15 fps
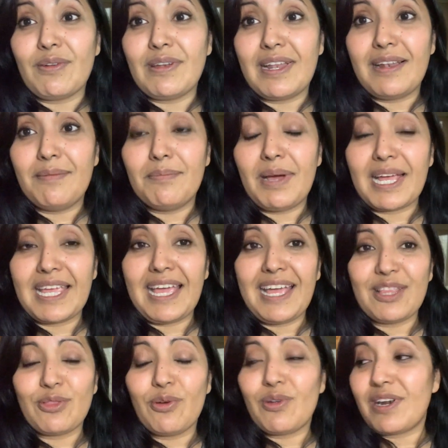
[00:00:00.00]
con el
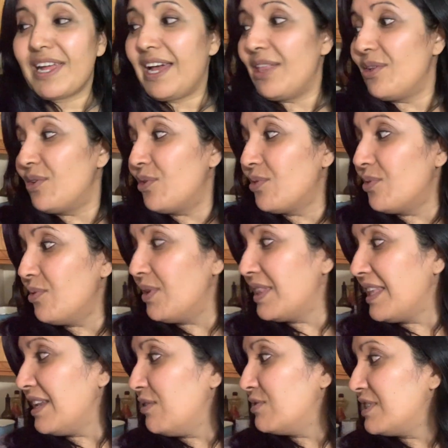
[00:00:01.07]
maquillaje todo regado, no, he
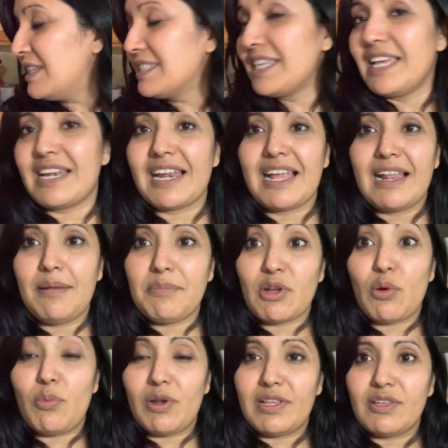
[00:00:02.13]
tenido chance de arreglarme,
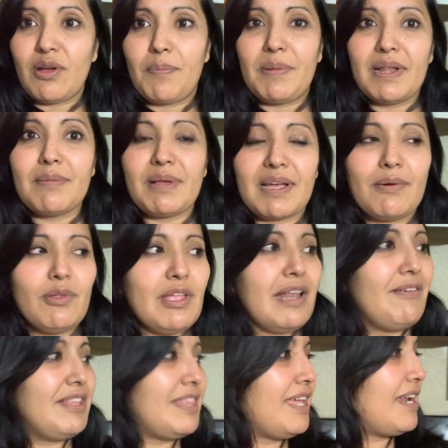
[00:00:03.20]
como les digo, apenas me acabo de
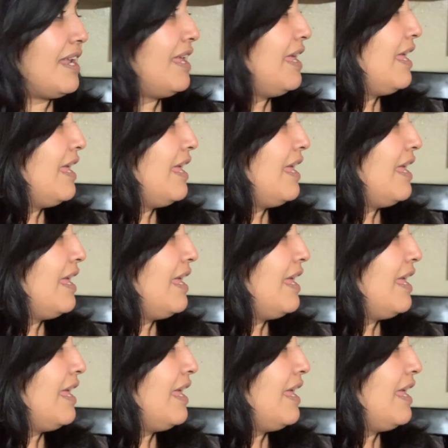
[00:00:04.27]
levantar.